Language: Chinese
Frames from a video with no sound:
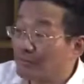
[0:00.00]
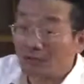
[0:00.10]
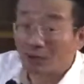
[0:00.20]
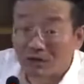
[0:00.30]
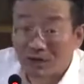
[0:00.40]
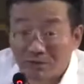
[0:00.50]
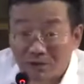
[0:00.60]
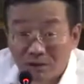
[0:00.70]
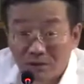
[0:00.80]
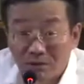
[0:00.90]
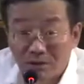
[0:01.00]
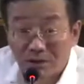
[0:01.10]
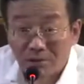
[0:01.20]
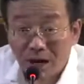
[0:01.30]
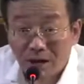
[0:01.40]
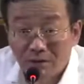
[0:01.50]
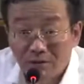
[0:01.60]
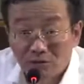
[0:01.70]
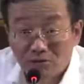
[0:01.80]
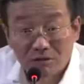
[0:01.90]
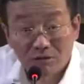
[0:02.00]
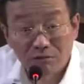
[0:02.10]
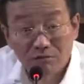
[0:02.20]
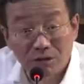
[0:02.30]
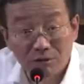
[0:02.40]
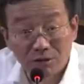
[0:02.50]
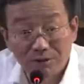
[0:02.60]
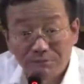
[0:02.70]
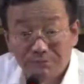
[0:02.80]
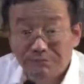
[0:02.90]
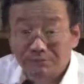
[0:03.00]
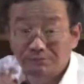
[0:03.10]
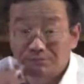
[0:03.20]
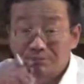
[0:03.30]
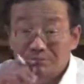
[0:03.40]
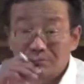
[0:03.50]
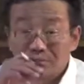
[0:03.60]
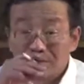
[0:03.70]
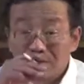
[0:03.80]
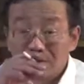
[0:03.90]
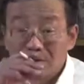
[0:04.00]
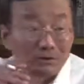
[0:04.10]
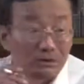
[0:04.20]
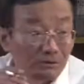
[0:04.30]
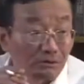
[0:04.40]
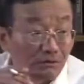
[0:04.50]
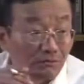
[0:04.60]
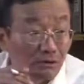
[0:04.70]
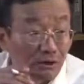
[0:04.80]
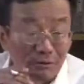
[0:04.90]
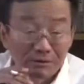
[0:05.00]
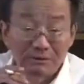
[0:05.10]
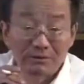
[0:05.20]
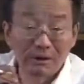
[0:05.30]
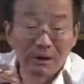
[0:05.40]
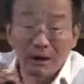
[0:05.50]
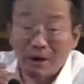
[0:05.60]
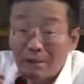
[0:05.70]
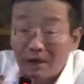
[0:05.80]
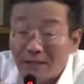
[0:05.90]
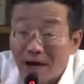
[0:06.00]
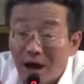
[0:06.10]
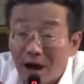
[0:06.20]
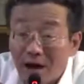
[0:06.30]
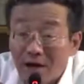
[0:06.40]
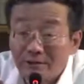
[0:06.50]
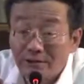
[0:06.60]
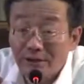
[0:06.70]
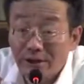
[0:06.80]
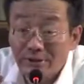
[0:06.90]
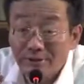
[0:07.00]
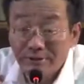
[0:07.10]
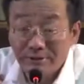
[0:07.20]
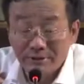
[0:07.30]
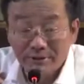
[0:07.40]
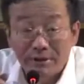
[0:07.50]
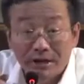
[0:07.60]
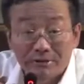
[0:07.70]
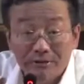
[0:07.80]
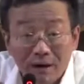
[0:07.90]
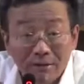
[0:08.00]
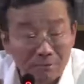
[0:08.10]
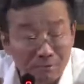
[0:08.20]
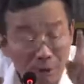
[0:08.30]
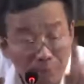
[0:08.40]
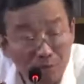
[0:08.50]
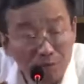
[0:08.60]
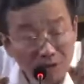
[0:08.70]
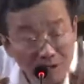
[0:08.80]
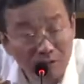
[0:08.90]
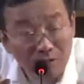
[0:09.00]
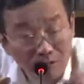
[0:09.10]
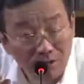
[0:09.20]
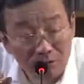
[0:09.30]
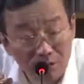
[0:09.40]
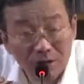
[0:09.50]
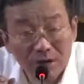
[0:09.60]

结果大风厂的工人什么？组织副厂队。为什么要组织副厂队？第一，害怕下岗失业；第二，什么？一部分大风厂的工